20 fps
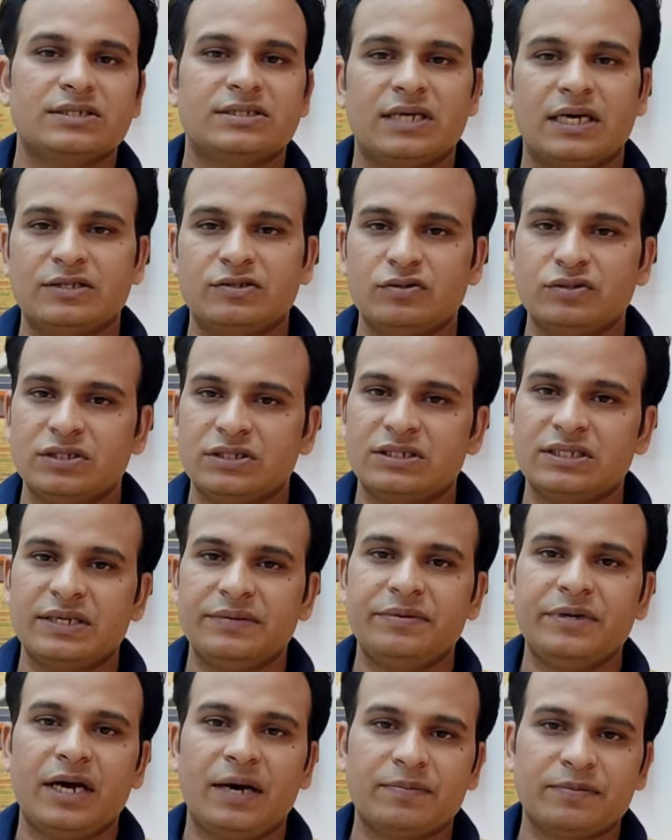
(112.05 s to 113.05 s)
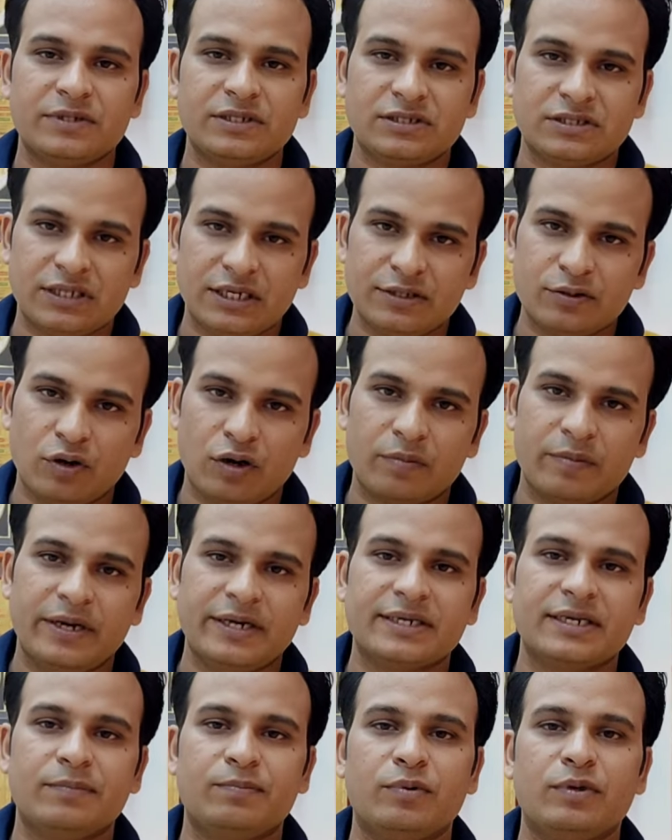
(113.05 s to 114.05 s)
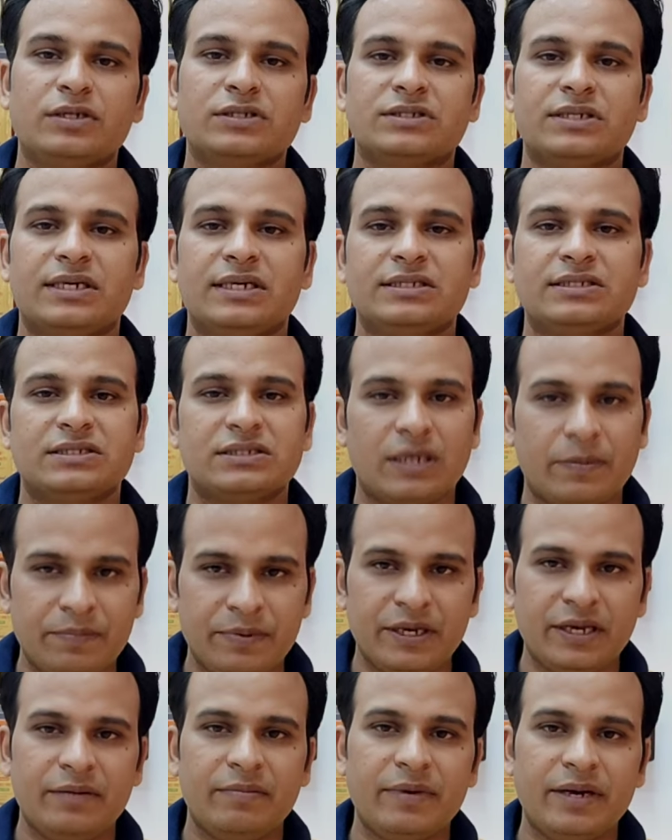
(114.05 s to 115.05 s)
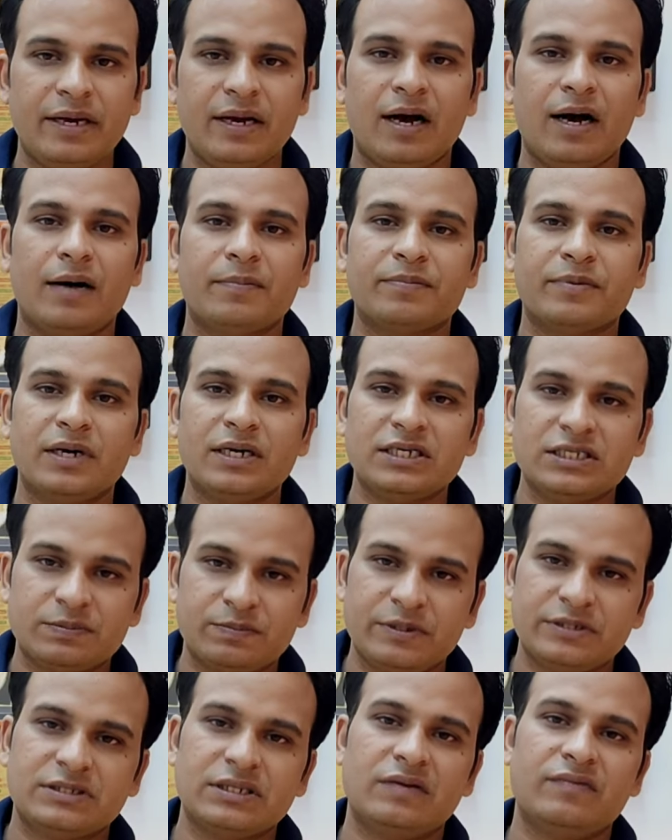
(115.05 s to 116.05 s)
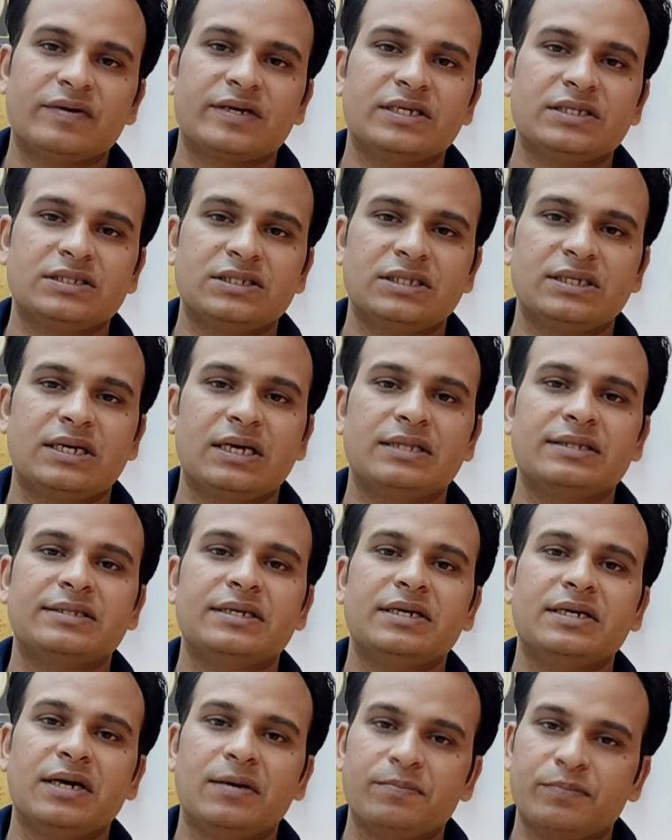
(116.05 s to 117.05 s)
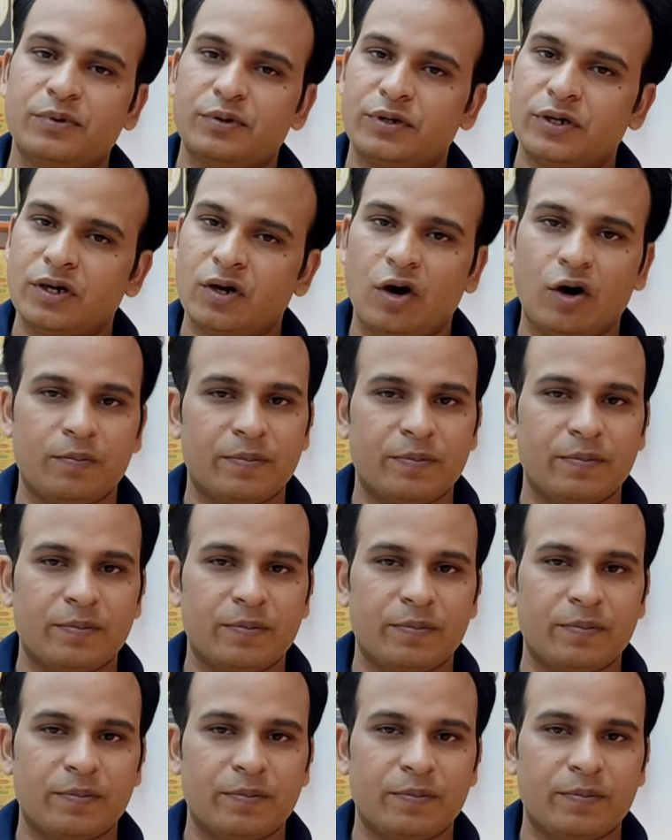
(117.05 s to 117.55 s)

साथियों जितनी भी आपकी स्टेट गवर्नमेंट की पुलिस है सभी में आपका स्पेशल वैकेंसी निकलती है कंप्यूटर